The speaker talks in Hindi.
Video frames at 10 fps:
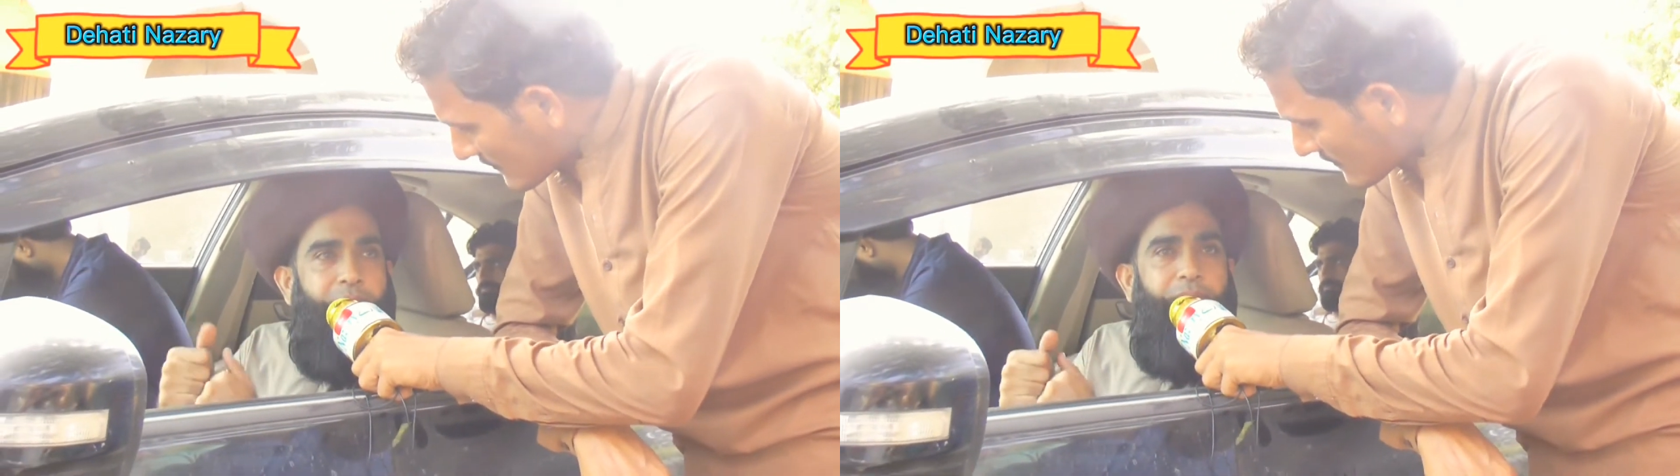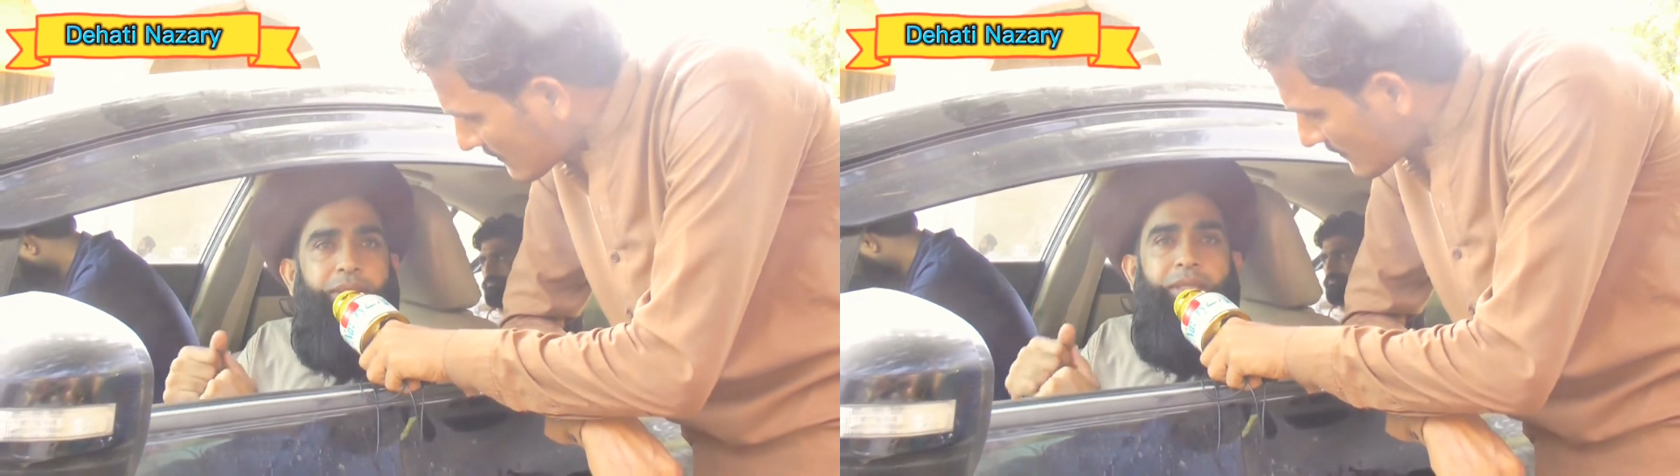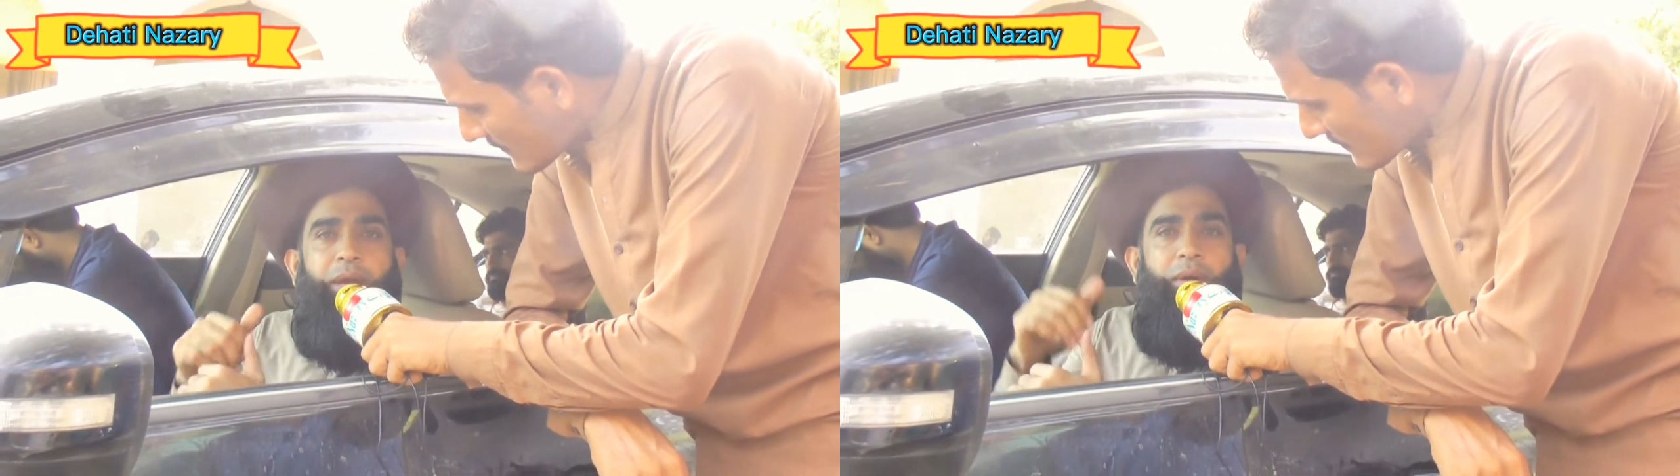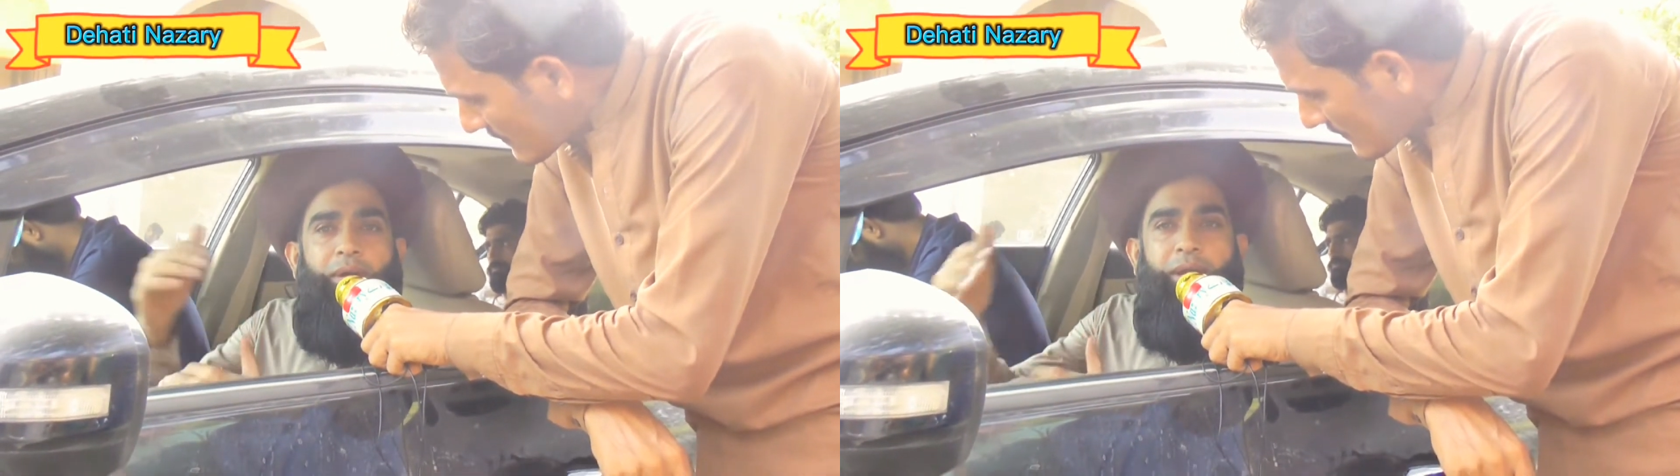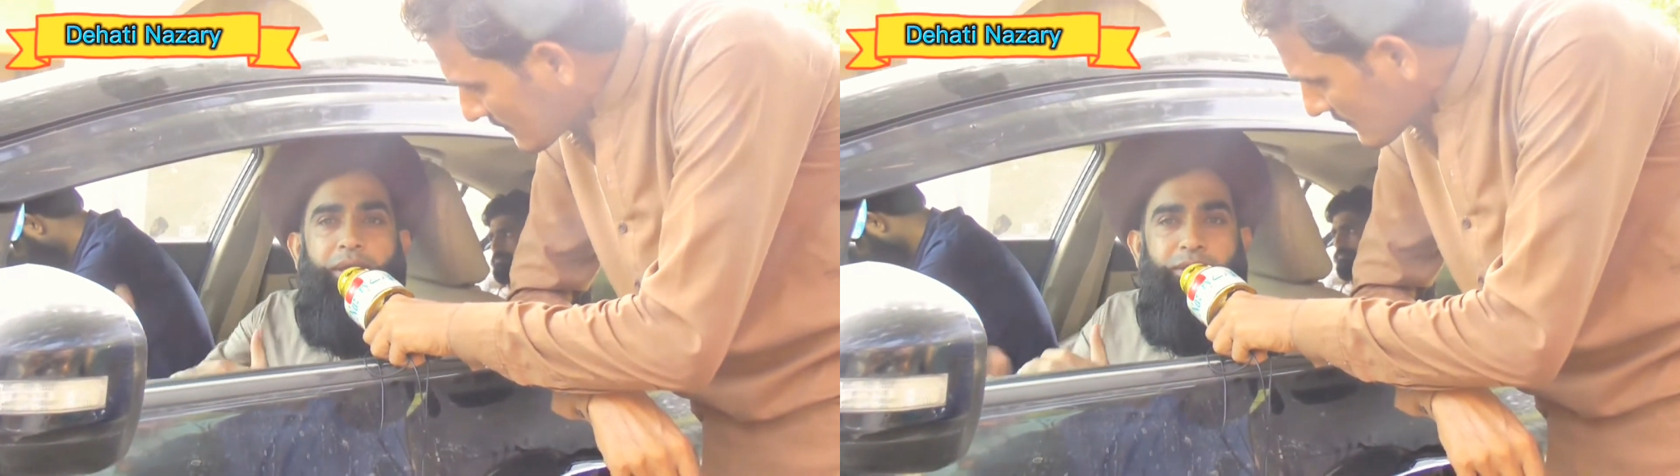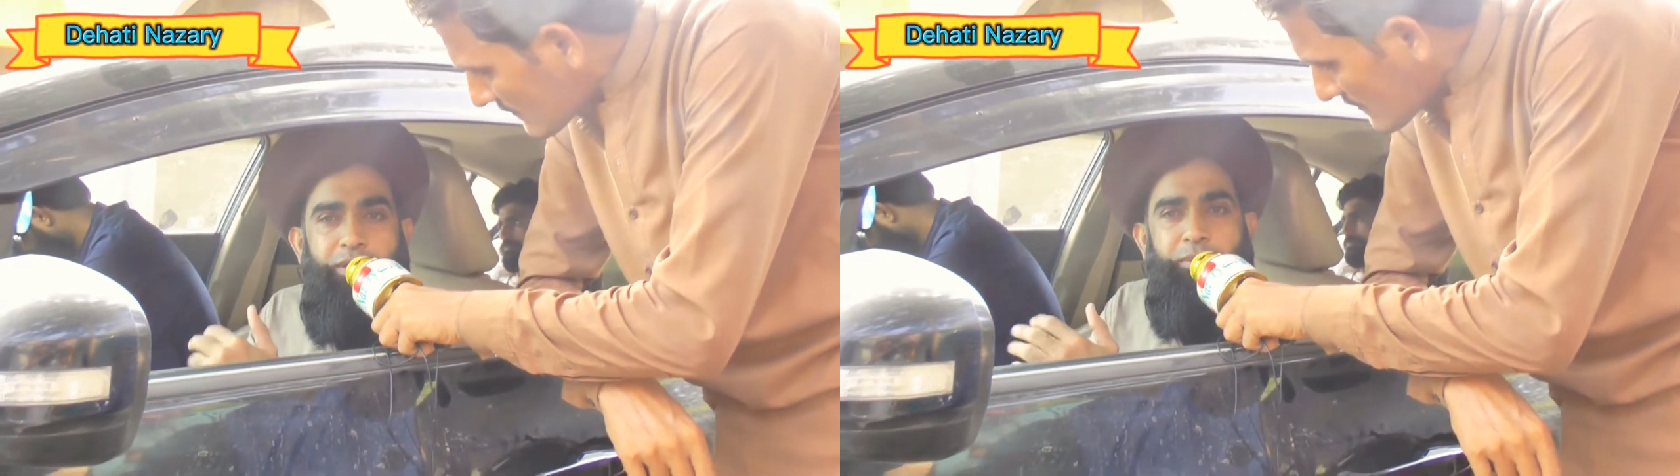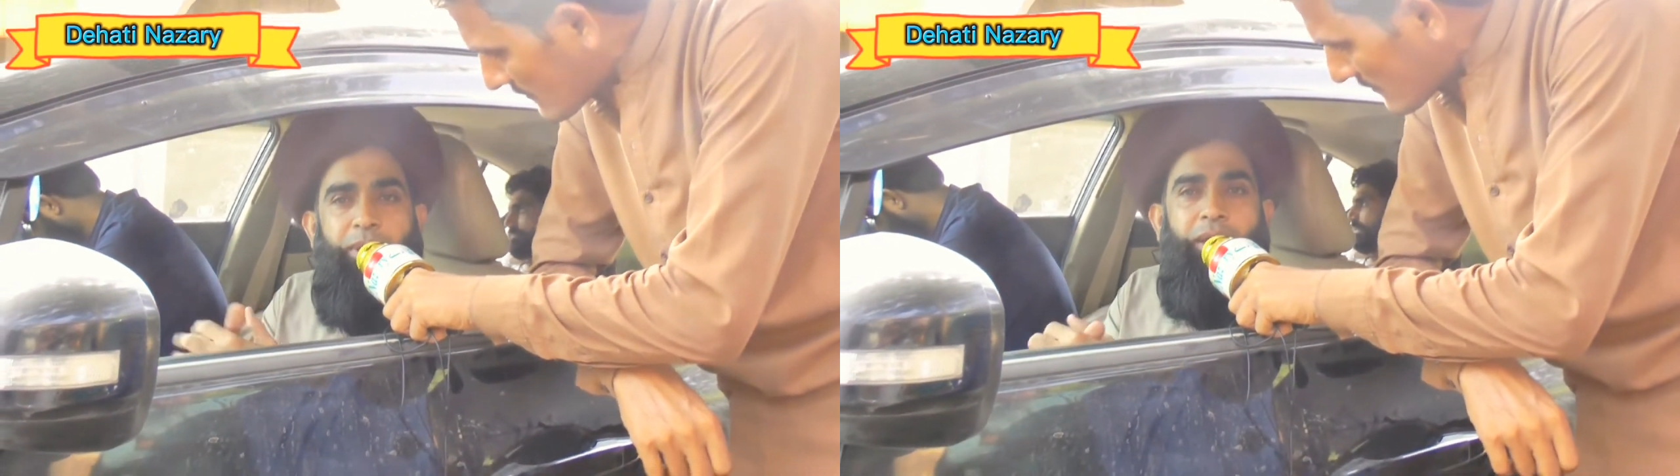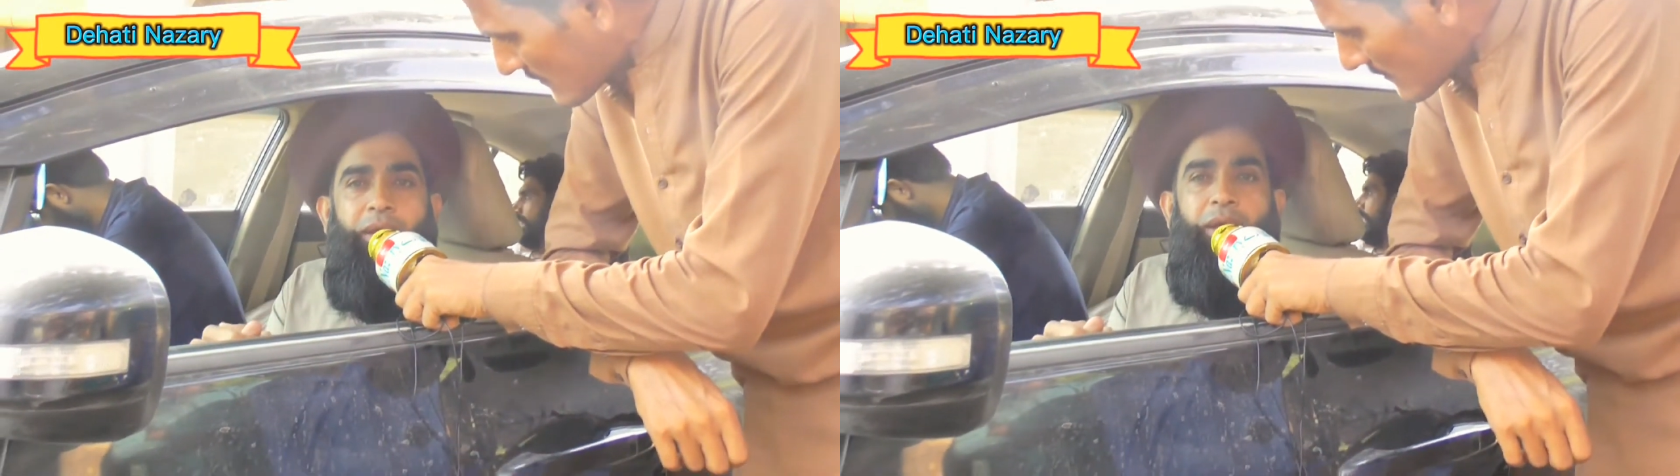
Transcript: साथ मिल जाएं और इलेक्शंस में